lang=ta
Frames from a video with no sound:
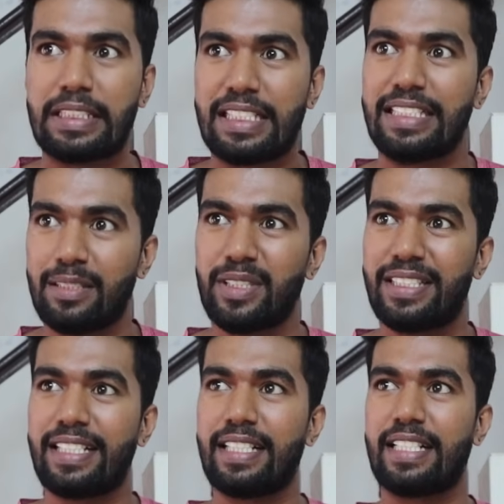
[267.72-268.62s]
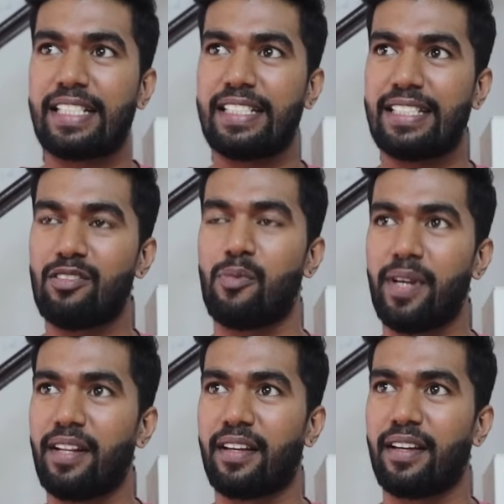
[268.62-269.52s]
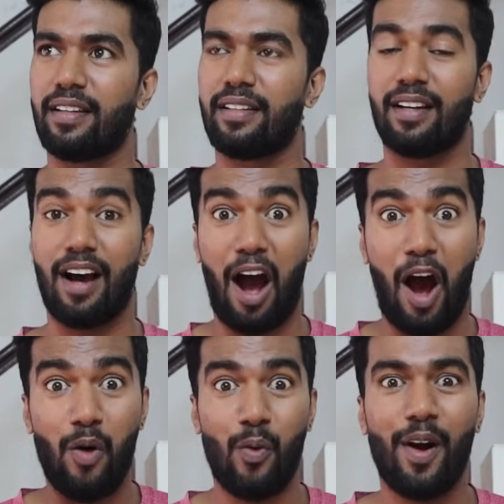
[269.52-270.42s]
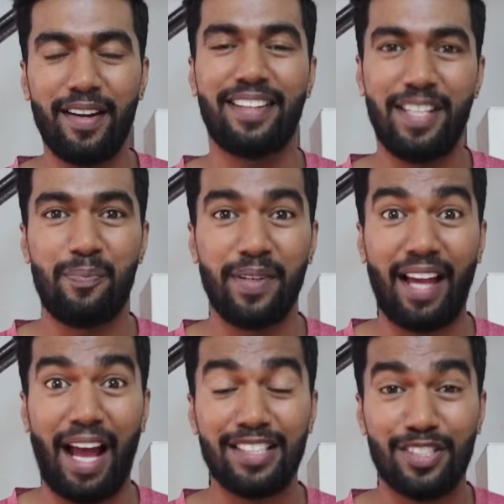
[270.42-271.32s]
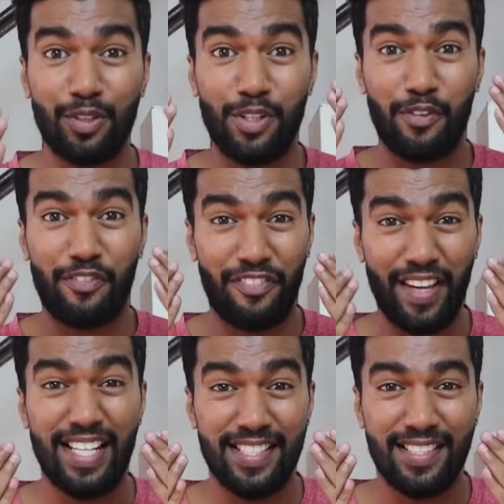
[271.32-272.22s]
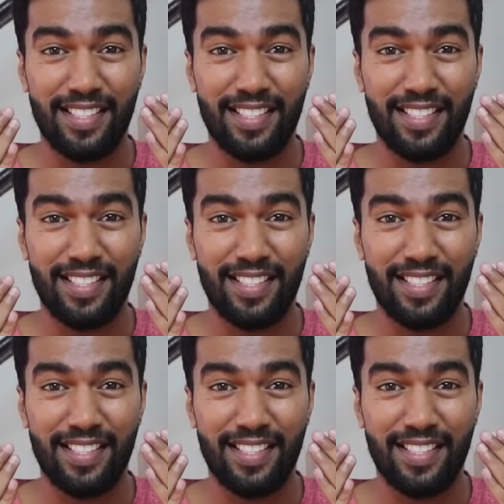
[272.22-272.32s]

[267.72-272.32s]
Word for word: நான் இந்த மிஸ்டேக்கை நிறைய தடவை பண்ணியிருக்கேன் அவாய்ட் கீப்பிங் ஹேண்ட்ஸ் ஆன் யுவர் ஃபேஸ்